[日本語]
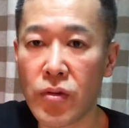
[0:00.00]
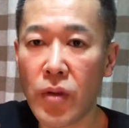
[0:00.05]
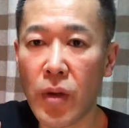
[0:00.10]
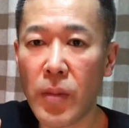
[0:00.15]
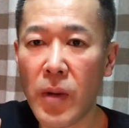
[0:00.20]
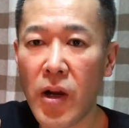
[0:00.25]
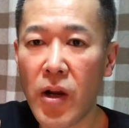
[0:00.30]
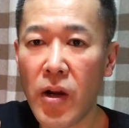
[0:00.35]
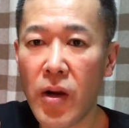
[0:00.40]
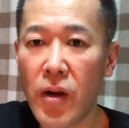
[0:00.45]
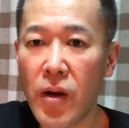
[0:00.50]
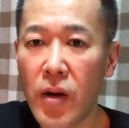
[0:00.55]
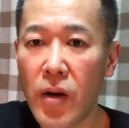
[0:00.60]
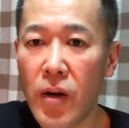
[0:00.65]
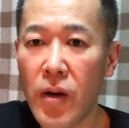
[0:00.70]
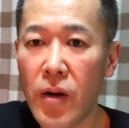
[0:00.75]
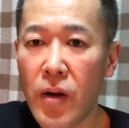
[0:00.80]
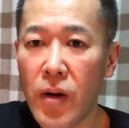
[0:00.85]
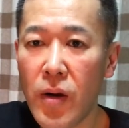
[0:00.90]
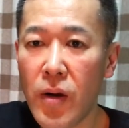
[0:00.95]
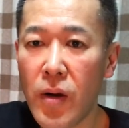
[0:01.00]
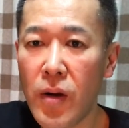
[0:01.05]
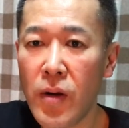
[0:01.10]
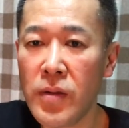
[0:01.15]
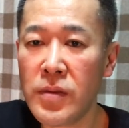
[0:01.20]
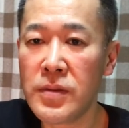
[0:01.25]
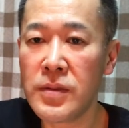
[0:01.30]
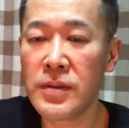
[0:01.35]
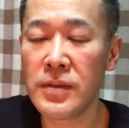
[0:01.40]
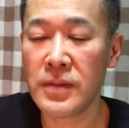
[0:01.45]
どうも
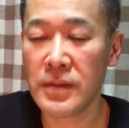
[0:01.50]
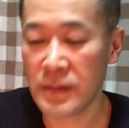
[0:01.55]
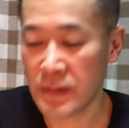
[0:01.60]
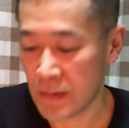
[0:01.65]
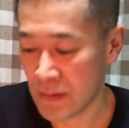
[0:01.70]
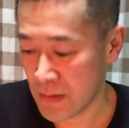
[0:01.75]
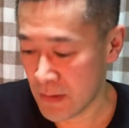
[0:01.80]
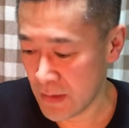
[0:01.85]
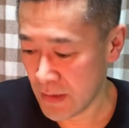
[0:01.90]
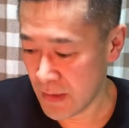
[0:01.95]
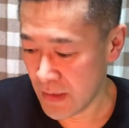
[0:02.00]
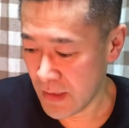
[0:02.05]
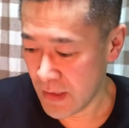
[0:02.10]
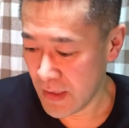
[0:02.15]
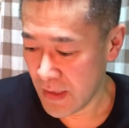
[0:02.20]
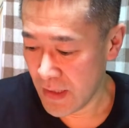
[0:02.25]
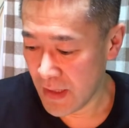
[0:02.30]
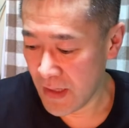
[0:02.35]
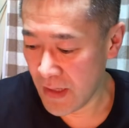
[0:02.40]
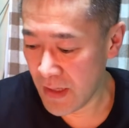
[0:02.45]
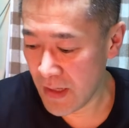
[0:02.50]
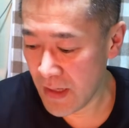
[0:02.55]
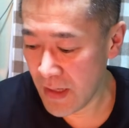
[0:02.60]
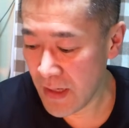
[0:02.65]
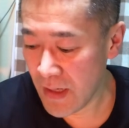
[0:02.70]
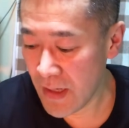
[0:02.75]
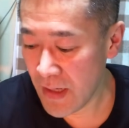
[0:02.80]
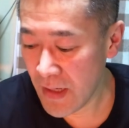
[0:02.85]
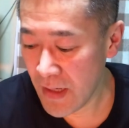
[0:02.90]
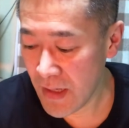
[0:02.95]

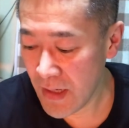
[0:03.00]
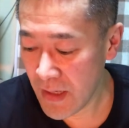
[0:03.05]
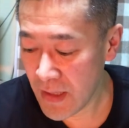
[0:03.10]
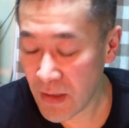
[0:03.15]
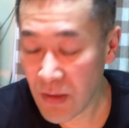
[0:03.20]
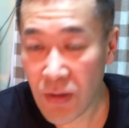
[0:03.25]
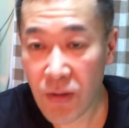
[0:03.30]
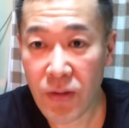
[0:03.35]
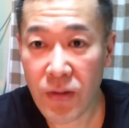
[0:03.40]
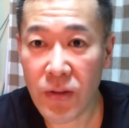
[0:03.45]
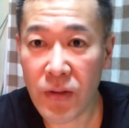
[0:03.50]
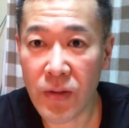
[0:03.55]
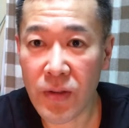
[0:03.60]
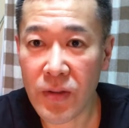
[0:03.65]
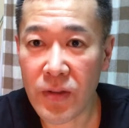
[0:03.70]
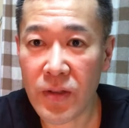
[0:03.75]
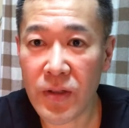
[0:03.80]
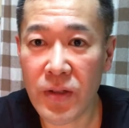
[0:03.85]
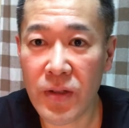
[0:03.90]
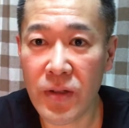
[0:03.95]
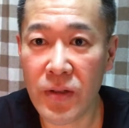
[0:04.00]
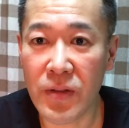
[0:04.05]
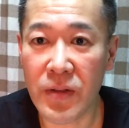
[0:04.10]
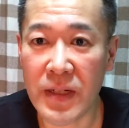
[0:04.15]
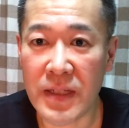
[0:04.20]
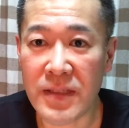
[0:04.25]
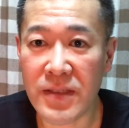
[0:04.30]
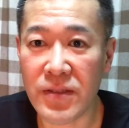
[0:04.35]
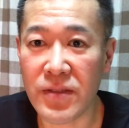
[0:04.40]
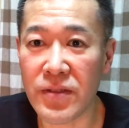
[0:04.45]
えー、っと今日
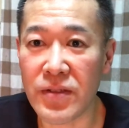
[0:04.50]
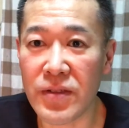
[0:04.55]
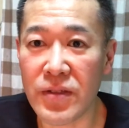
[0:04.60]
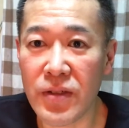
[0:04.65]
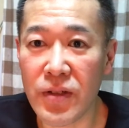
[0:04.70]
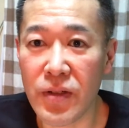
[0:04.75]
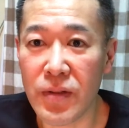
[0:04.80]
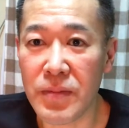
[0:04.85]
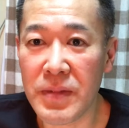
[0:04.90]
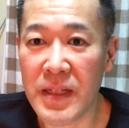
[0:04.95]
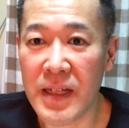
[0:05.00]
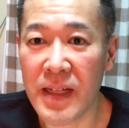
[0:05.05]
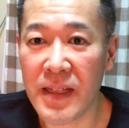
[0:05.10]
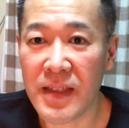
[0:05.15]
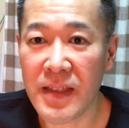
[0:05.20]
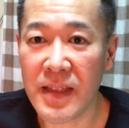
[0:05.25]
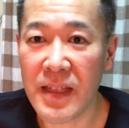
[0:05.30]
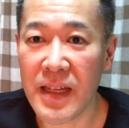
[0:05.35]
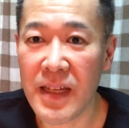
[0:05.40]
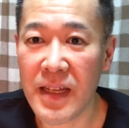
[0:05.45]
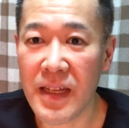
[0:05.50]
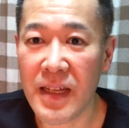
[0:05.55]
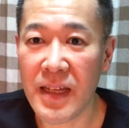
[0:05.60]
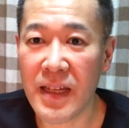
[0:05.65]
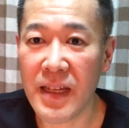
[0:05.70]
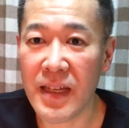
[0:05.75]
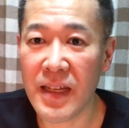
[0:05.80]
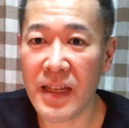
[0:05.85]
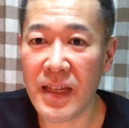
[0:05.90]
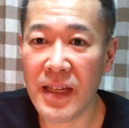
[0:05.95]
は水曜日なんで、
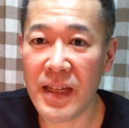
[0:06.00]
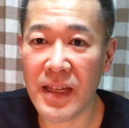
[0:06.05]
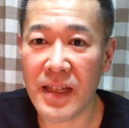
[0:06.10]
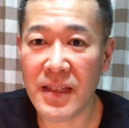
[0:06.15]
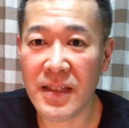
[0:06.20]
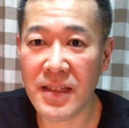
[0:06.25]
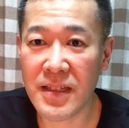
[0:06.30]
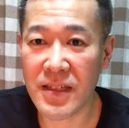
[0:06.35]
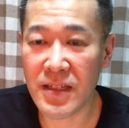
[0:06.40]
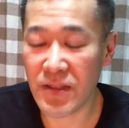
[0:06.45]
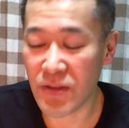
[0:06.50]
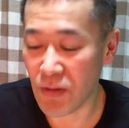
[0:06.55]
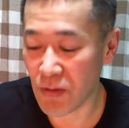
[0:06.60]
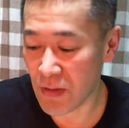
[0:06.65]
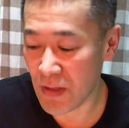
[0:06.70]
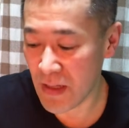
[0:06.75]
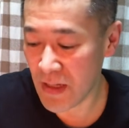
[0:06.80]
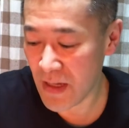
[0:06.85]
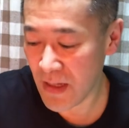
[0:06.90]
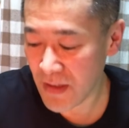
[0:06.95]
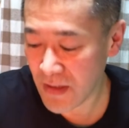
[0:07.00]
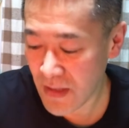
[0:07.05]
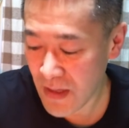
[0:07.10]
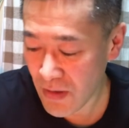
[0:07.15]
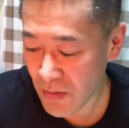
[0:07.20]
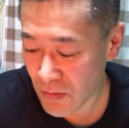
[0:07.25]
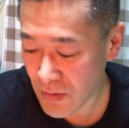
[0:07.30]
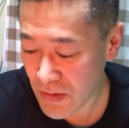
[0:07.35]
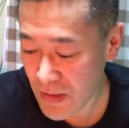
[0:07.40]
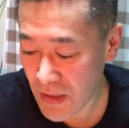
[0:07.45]
えー、チートデーなん
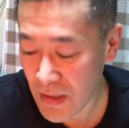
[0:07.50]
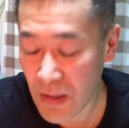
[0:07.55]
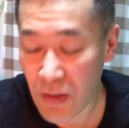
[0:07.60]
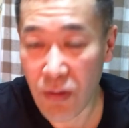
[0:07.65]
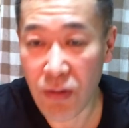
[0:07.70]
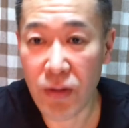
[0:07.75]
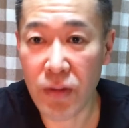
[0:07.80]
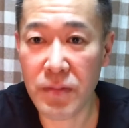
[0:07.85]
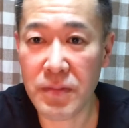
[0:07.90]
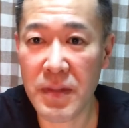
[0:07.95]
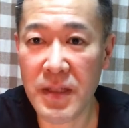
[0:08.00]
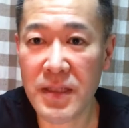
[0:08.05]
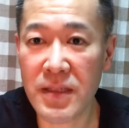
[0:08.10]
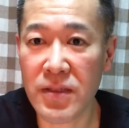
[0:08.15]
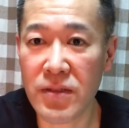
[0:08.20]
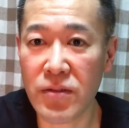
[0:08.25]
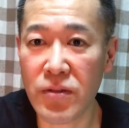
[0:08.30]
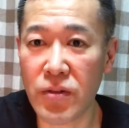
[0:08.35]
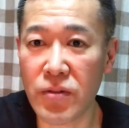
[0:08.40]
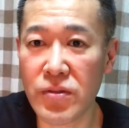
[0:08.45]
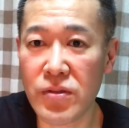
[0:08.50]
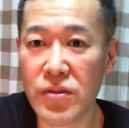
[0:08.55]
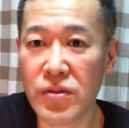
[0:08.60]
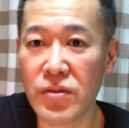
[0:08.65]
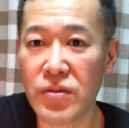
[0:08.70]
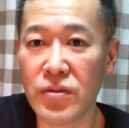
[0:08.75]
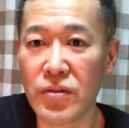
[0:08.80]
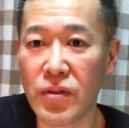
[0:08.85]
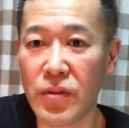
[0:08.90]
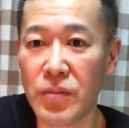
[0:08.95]
でお酒を飲みます今
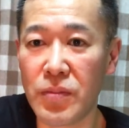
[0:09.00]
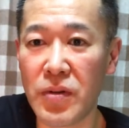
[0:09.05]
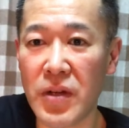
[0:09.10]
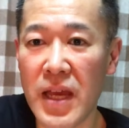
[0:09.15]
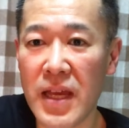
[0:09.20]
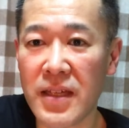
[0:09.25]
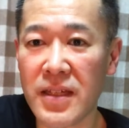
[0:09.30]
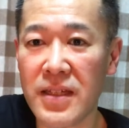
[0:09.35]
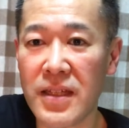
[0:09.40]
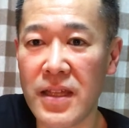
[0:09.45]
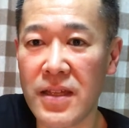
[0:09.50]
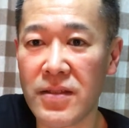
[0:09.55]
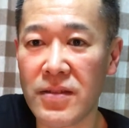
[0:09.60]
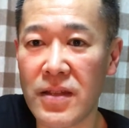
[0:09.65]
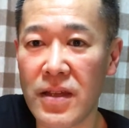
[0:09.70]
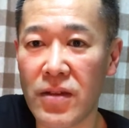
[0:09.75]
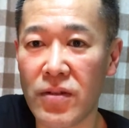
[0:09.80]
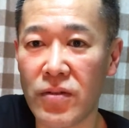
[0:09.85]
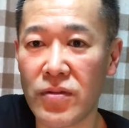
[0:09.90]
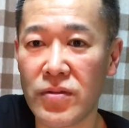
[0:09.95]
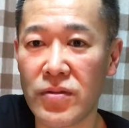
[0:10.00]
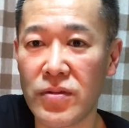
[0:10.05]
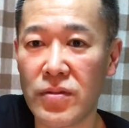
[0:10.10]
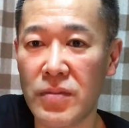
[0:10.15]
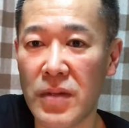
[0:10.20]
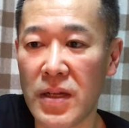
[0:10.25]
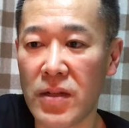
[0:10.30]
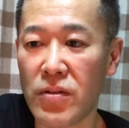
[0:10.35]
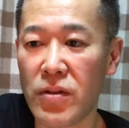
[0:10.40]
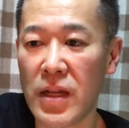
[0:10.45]
週のぼやきですね今週
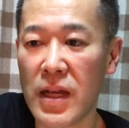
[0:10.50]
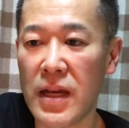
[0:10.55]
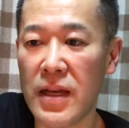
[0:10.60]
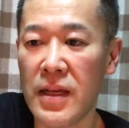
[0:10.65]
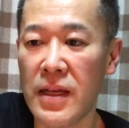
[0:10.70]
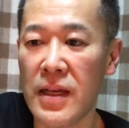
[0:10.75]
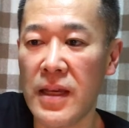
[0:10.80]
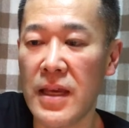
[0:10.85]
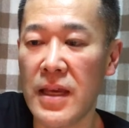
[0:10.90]
のぼやきこれが、